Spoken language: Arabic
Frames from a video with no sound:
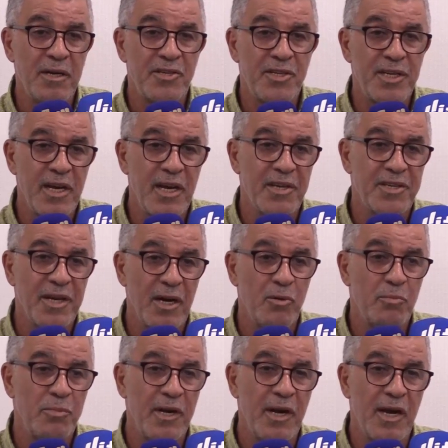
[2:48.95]
السياسه
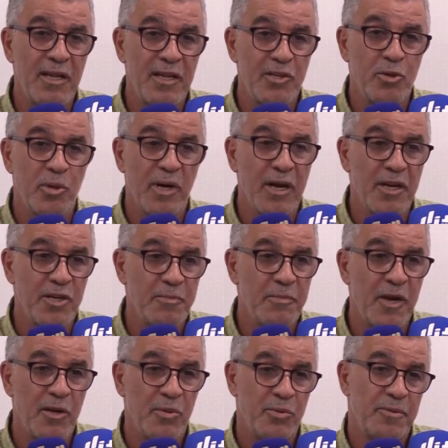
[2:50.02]
وبين هاد لي زورغانيزم
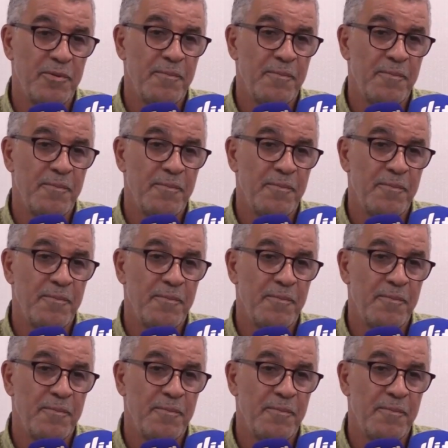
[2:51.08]
هذا